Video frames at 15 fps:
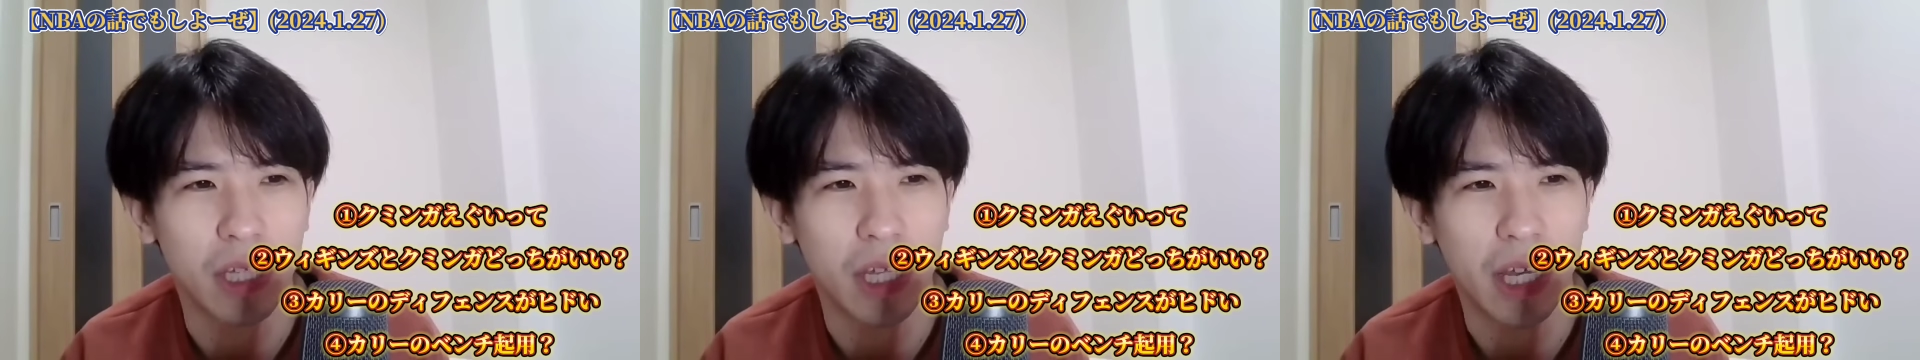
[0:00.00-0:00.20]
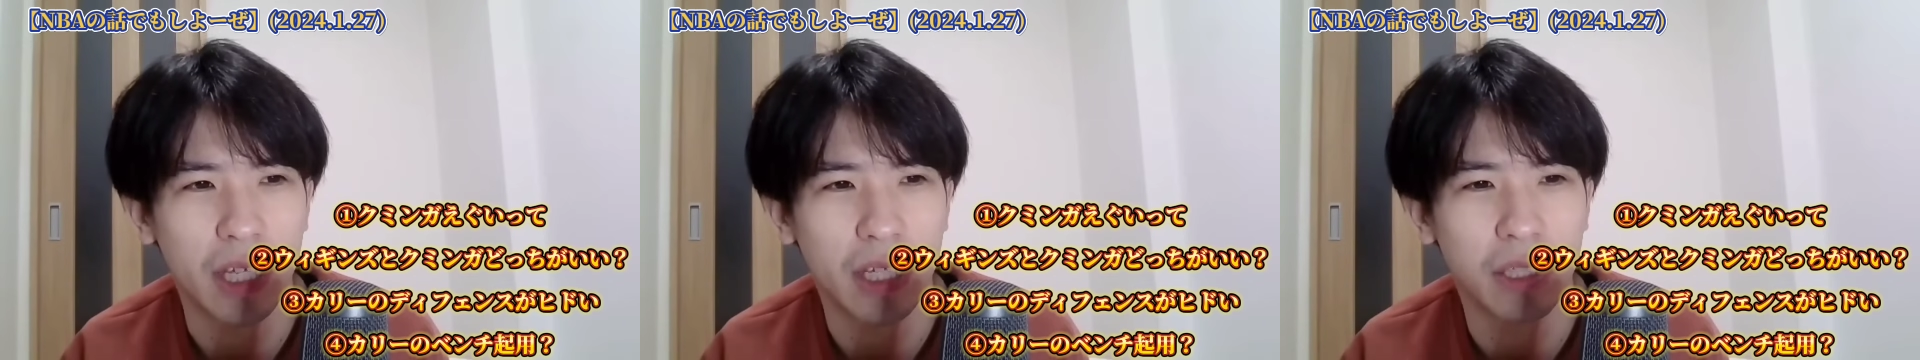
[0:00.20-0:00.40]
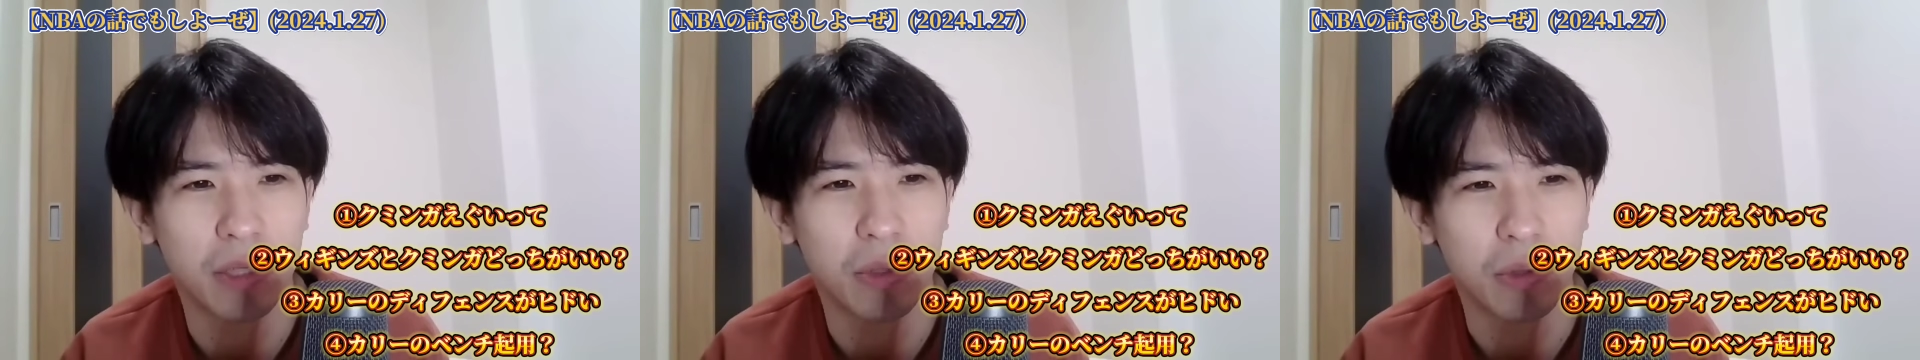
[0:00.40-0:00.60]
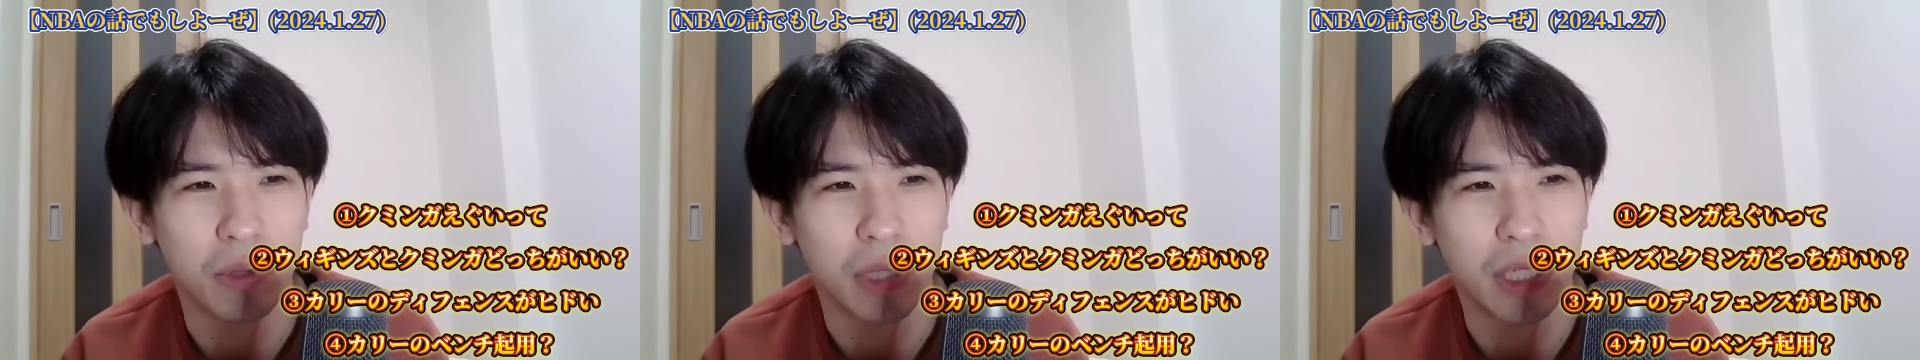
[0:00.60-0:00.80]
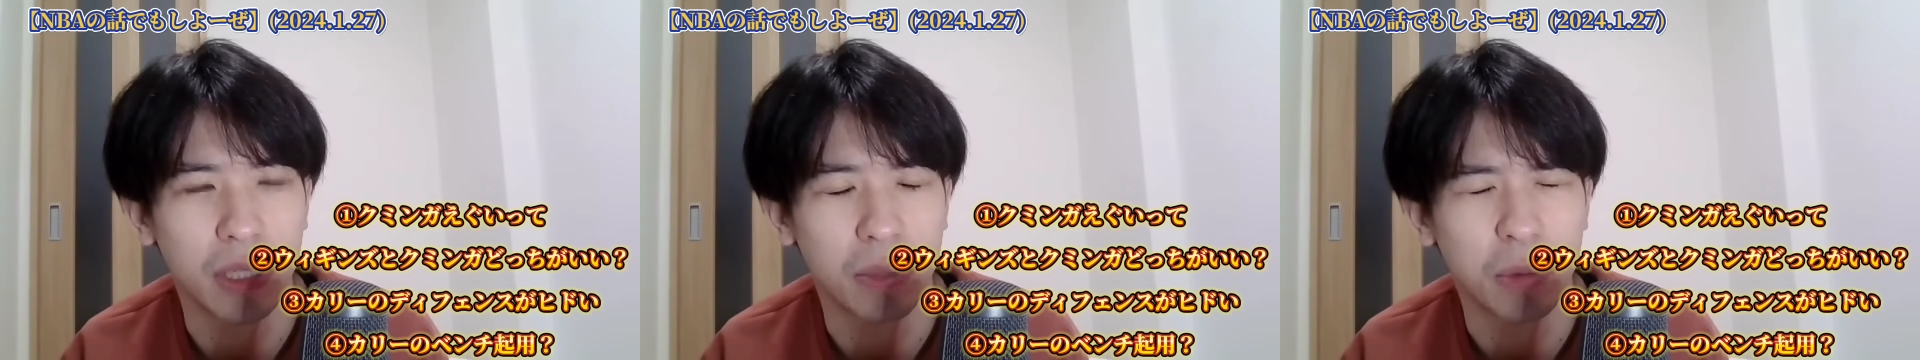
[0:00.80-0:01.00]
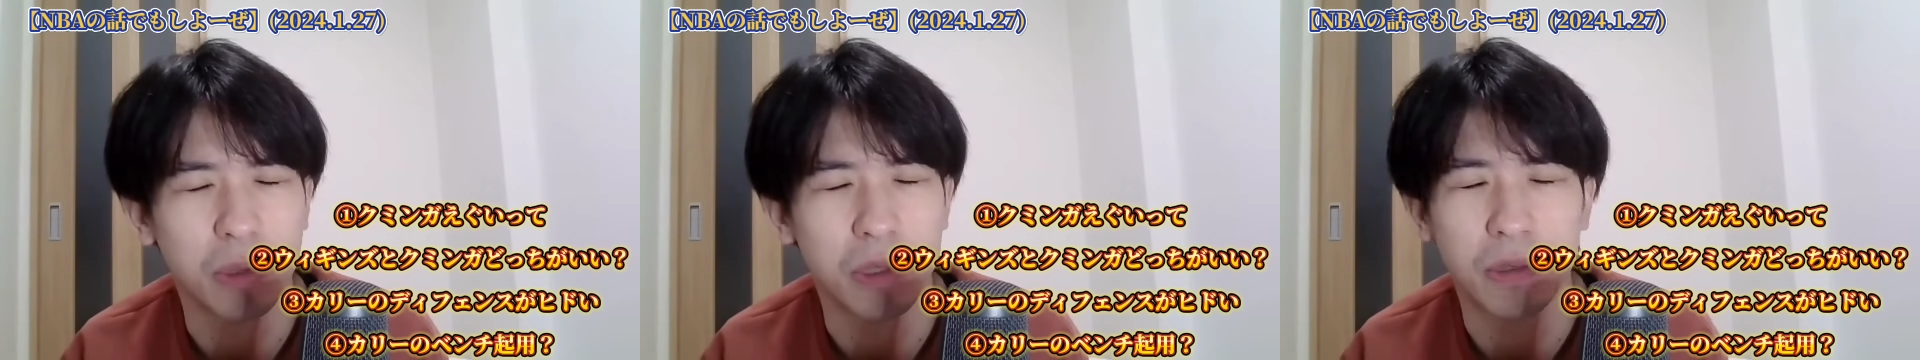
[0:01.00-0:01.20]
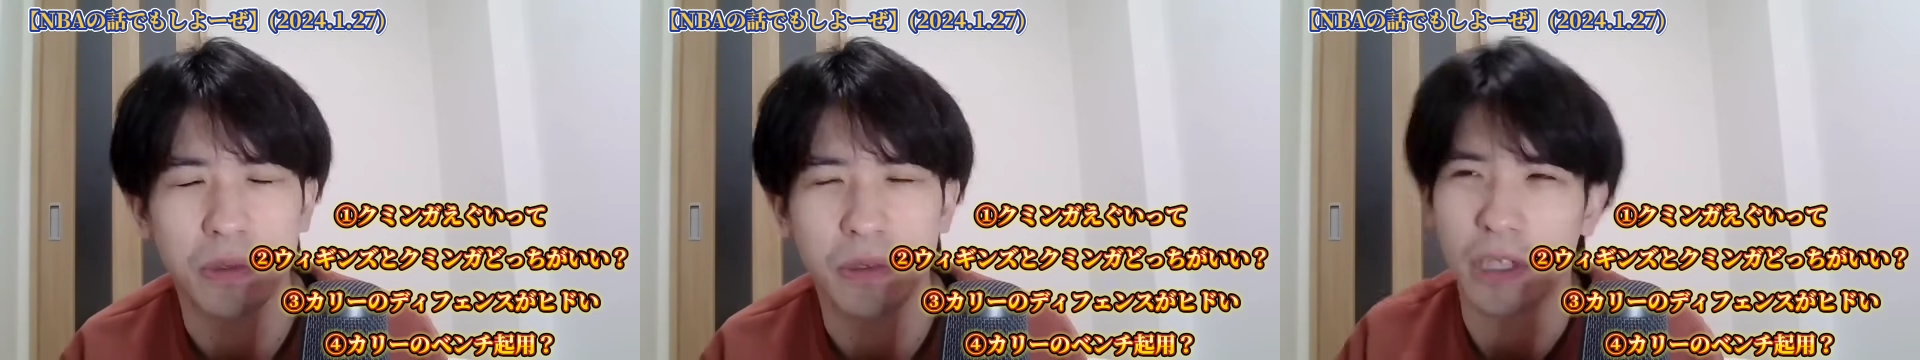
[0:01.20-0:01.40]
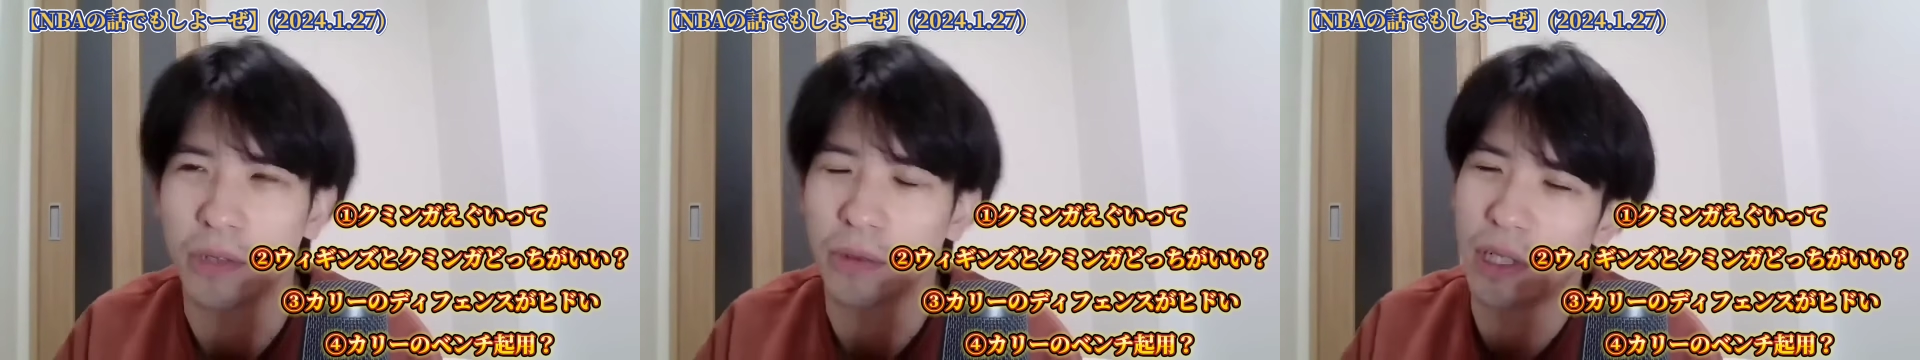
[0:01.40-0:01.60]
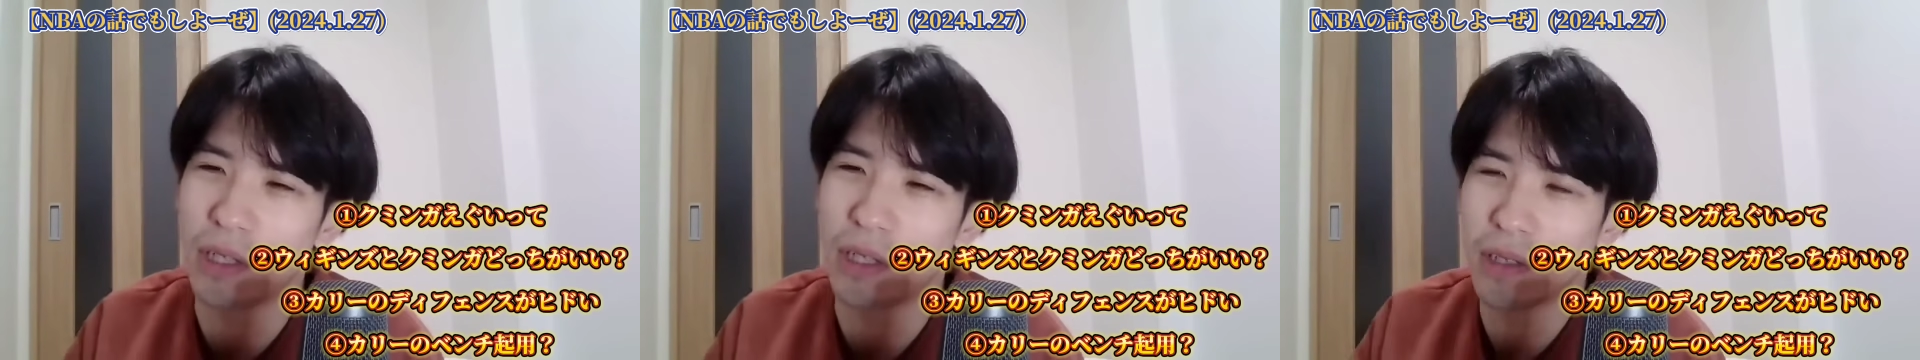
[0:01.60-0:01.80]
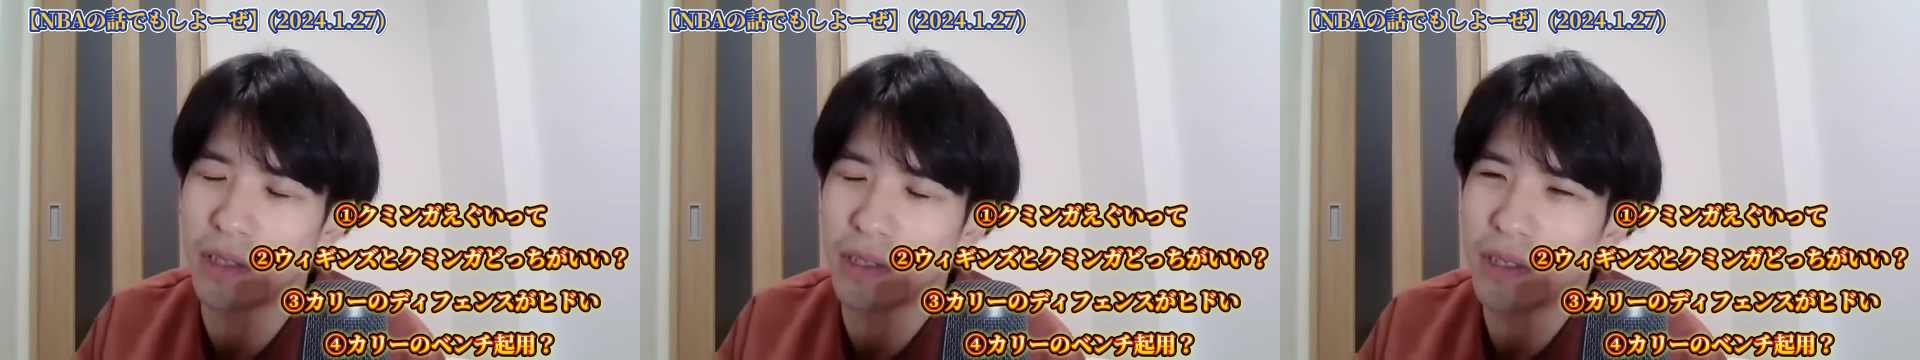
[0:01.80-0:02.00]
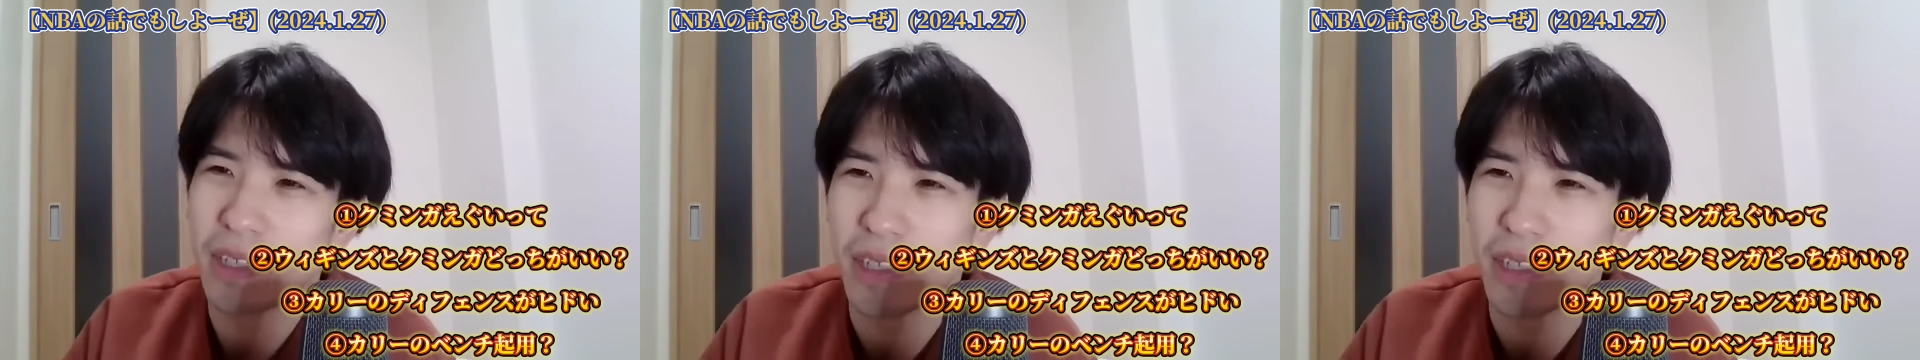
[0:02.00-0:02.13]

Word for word: てないような気もするんだよな